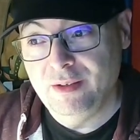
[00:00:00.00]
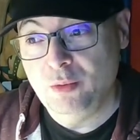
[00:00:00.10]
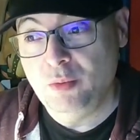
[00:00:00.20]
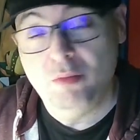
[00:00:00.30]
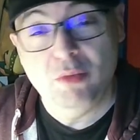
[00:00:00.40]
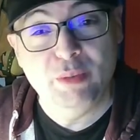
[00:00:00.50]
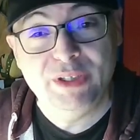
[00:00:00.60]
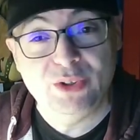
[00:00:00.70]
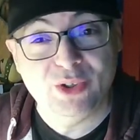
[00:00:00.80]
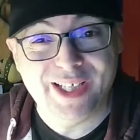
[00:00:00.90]
hubo un
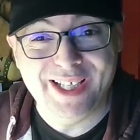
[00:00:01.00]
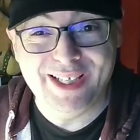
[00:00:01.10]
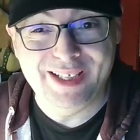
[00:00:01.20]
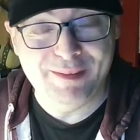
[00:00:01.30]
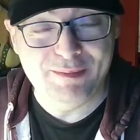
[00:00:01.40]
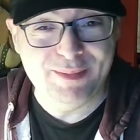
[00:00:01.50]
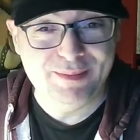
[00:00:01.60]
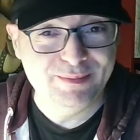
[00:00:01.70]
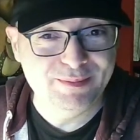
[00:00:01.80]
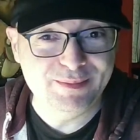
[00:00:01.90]
momento que
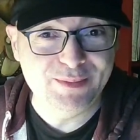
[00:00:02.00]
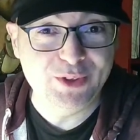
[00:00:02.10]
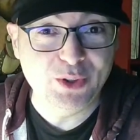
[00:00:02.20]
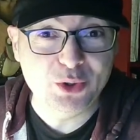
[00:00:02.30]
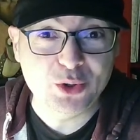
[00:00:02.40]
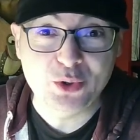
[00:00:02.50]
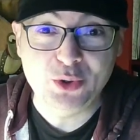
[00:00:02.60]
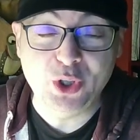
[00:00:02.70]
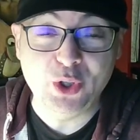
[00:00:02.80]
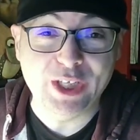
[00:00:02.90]
no,
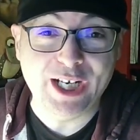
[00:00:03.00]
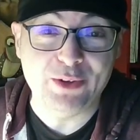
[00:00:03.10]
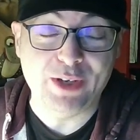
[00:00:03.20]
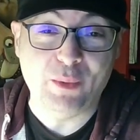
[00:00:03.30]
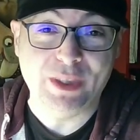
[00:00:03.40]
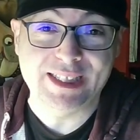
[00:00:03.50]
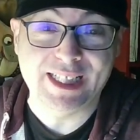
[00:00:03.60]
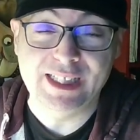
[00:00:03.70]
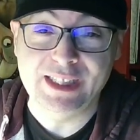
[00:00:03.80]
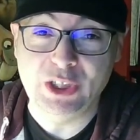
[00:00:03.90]
no lograron
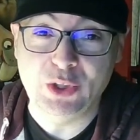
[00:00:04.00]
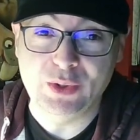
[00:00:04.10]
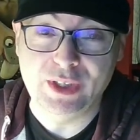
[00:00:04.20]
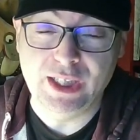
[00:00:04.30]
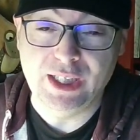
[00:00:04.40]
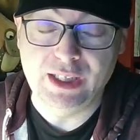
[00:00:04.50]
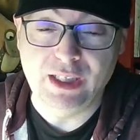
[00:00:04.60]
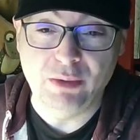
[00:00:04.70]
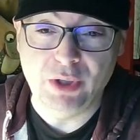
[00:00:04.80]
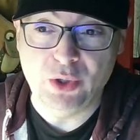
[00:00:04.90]
aguantar el tirón del
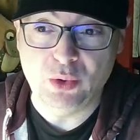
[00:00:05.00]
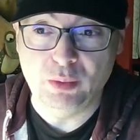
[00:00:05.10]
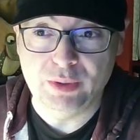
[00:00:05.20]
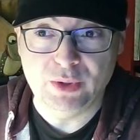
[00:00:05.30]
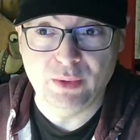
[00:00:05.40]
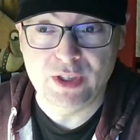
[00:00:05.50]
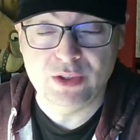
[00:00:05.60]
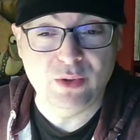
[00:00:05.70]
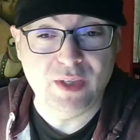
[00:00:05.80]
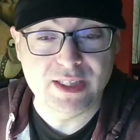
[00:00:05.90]
videoclub.
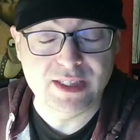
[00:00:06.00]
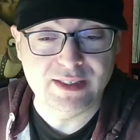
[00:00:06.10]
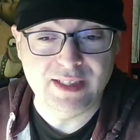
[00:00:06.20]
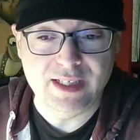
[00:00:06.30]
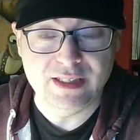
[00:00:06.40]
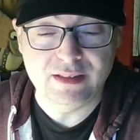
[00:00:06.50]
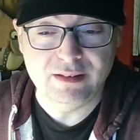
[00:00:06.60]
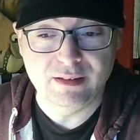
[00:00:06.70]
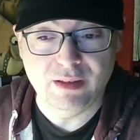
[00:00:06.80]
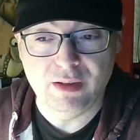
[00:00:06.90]
Entonces todas estas,
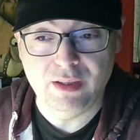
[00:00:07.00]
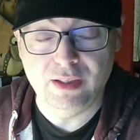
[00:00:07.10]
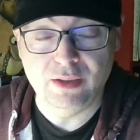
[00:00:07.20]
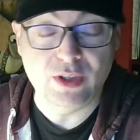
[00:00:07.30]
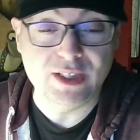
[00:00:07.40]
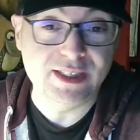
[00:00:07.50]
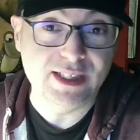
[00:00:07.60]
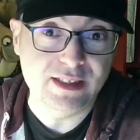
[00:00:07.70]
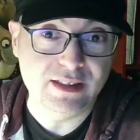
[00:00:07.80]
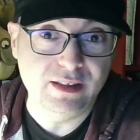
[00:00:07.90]
todas
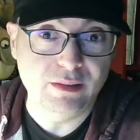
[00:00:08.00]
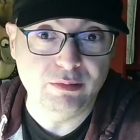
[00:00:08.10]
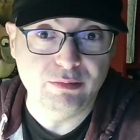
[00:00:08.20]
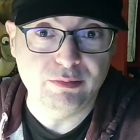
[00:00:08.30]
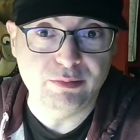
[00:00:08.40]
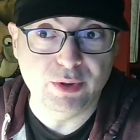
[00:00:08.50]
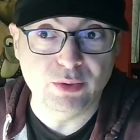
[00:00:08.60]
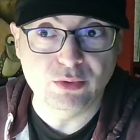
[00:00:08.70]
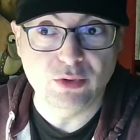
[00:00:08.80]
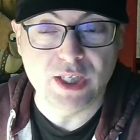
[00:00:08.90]
estas eh,
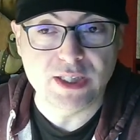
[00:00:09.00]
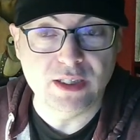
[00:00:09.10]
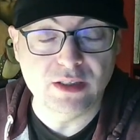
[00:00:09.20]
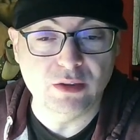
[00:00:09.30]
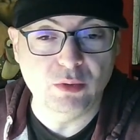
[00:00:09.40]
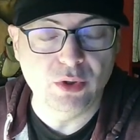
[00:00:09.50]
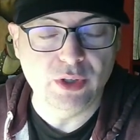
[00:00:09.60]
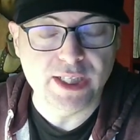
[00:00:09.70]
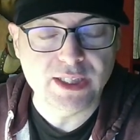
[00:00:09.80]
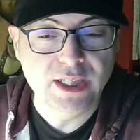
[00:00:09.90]
productoras y
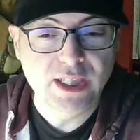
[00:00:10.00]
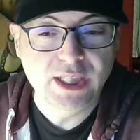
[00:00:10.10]
distribuidoras